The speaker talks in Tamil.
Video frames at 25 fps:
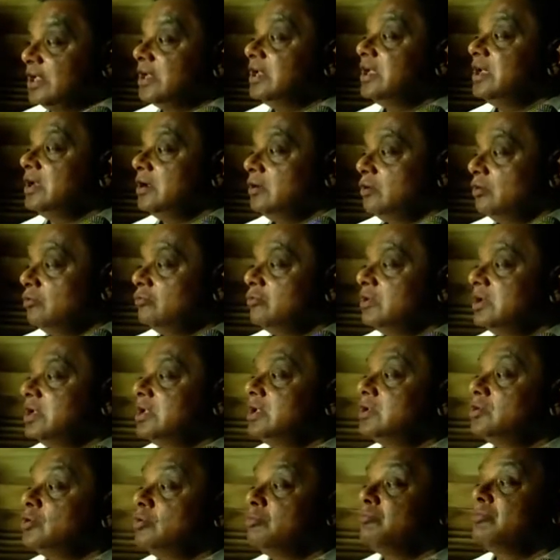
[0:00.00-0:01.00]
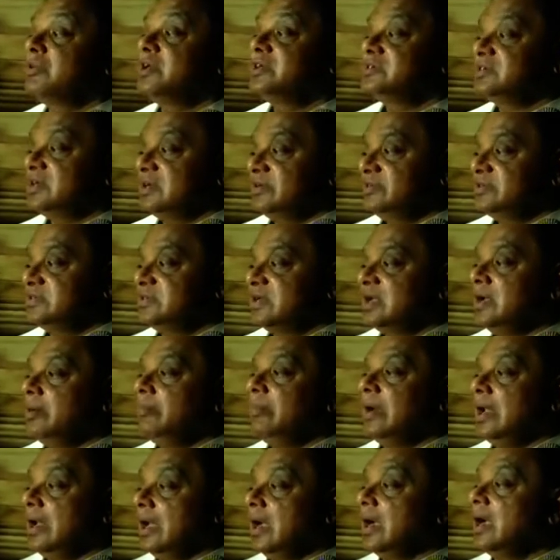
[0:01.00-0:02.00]
கருமப்பீடம் ஒன்றை ஏற்படுத்துவோம்
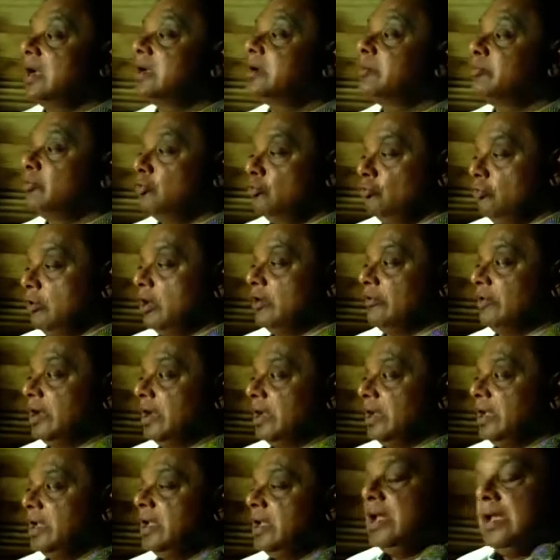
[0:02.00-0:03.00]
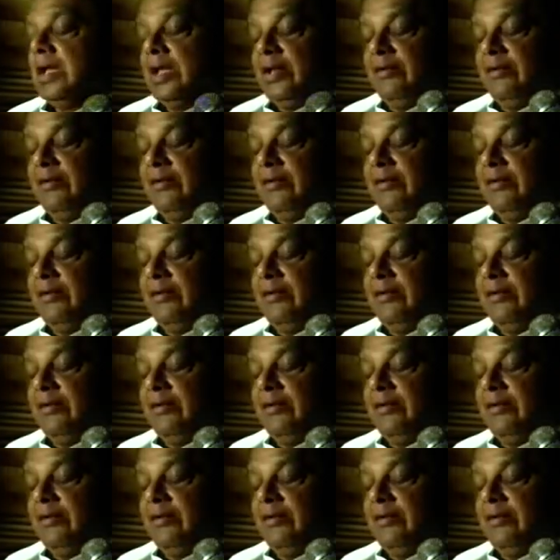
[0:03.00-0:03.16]
அதன் மூலம் அவர்களுக்கு